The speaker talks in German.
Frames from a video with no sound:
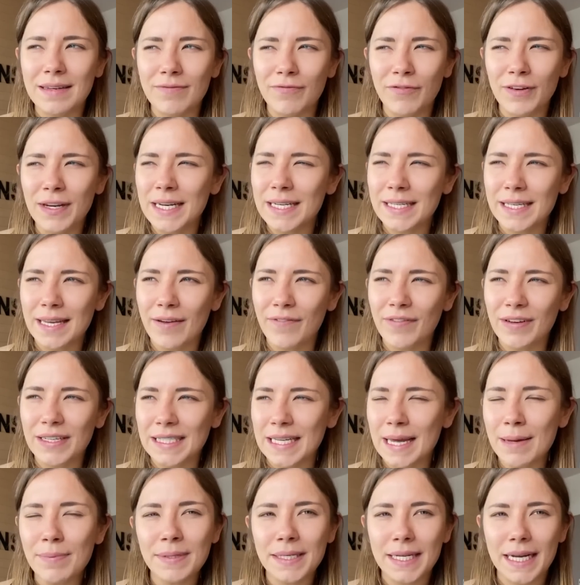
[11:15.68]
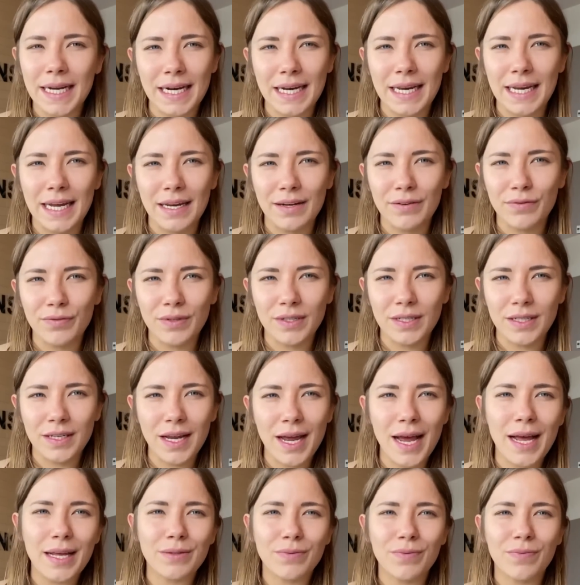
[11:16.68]
Vieles einfach selbsterklärend finde.
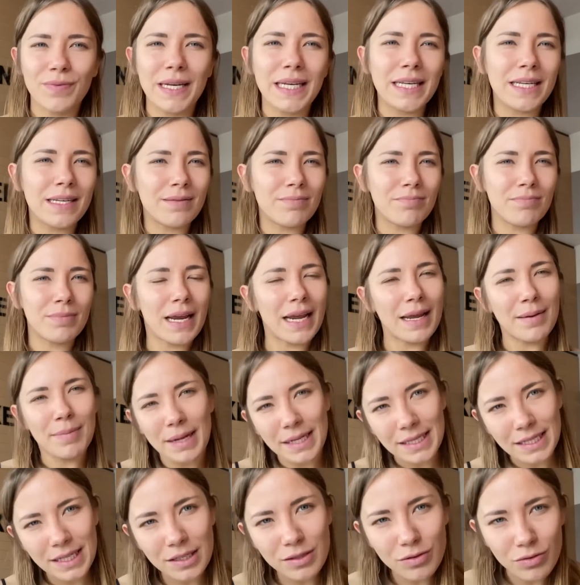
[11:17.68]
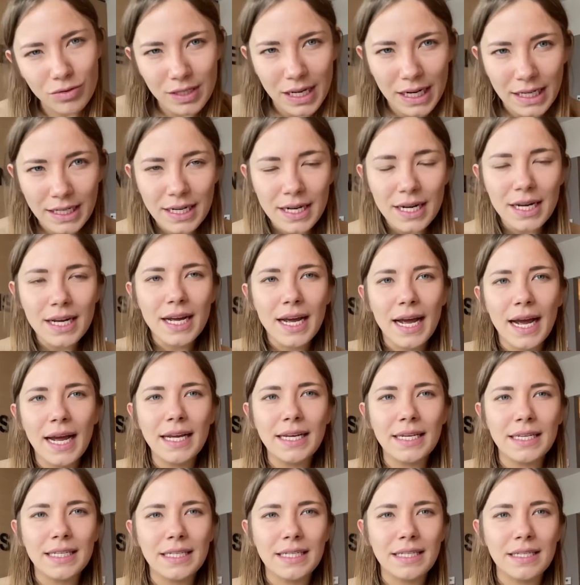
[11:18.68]
Also wenn da jemand sitzt und sagt,
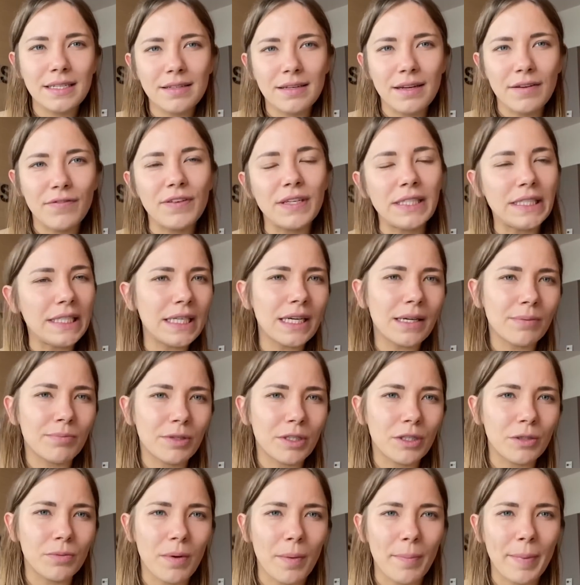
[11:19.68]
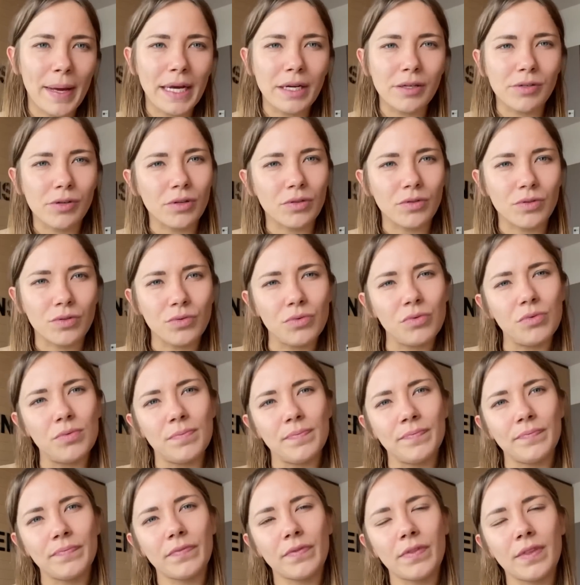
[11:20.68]
hey, ich definiere mich über meinen
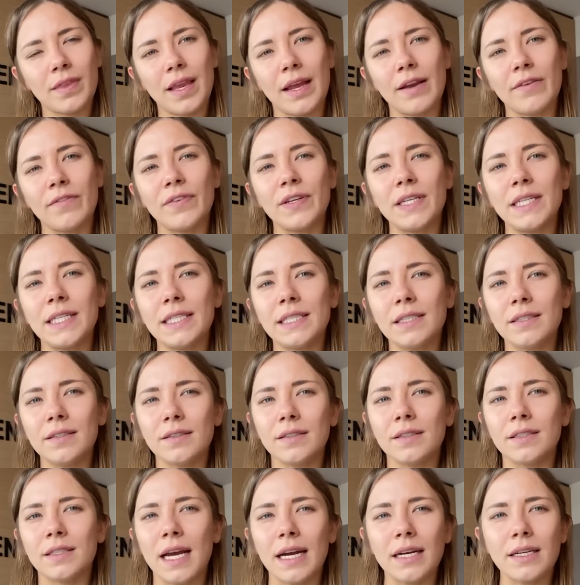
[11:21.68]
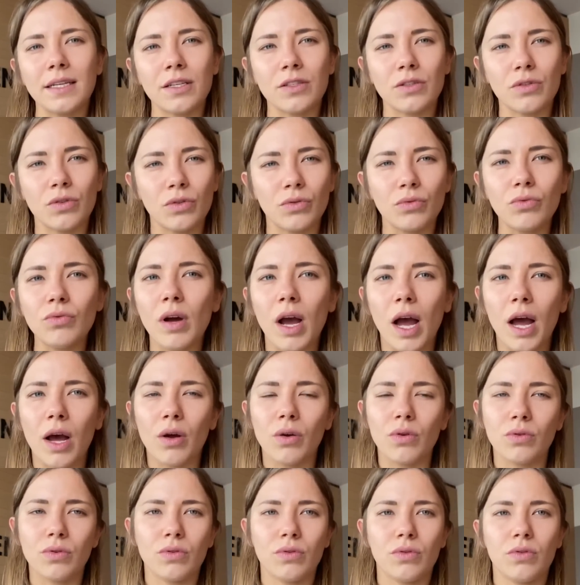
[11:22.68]
Konsum, dann finde ich, sagt das genug
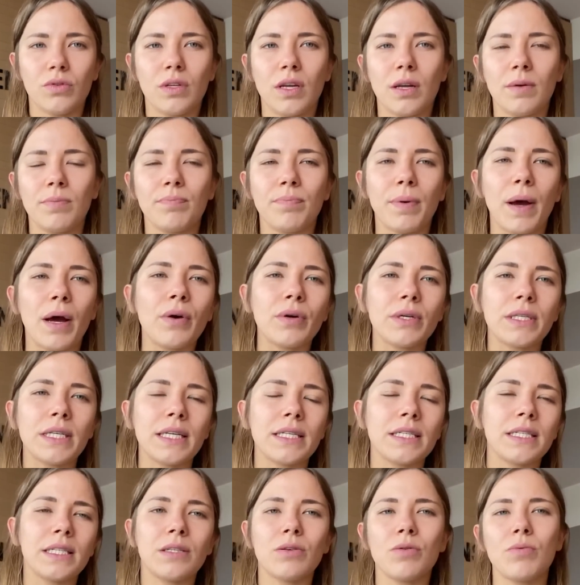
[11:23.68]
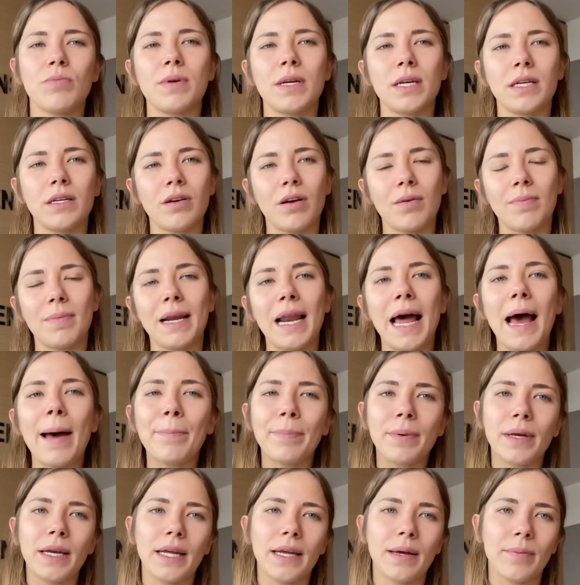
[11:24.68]
aus und dann brauche ich das nicht unbedingt nochmal
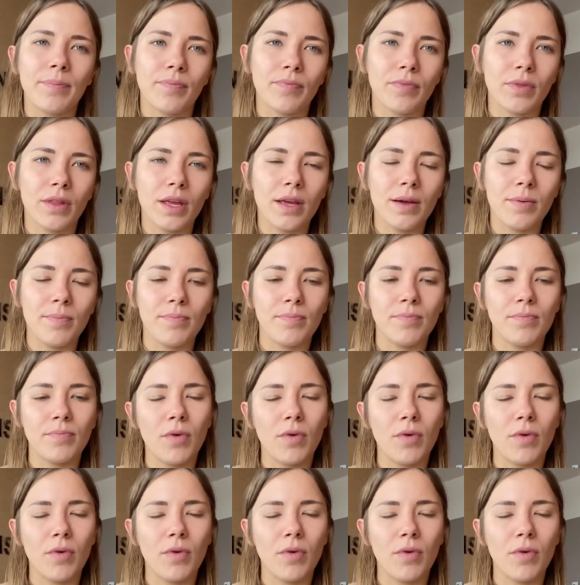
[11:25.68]
abnehmen im